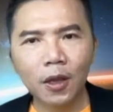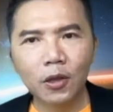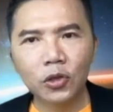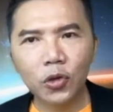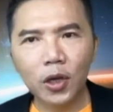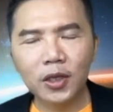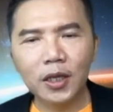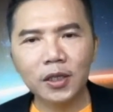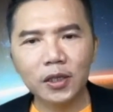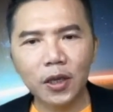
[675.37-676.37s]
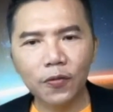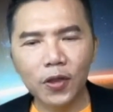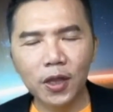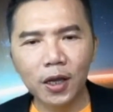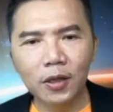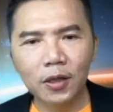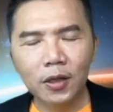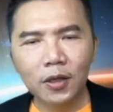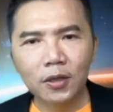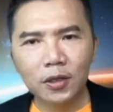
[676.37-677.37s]
所以在四月份呢，
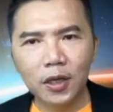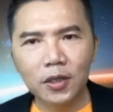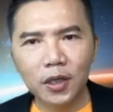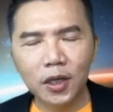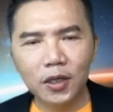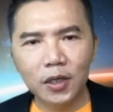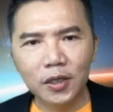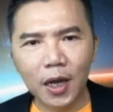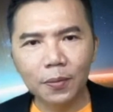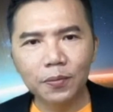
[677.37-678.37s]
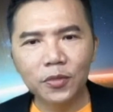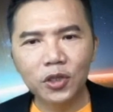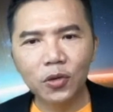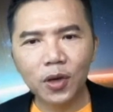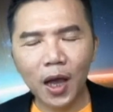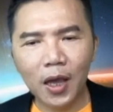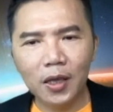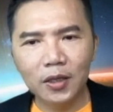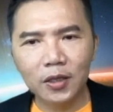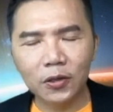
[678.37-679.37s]
真正的真相就开
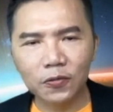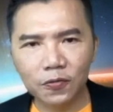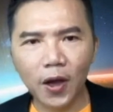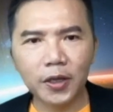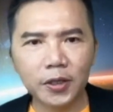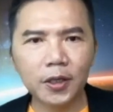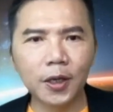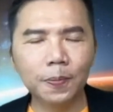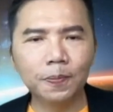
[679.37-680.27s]
始发生了，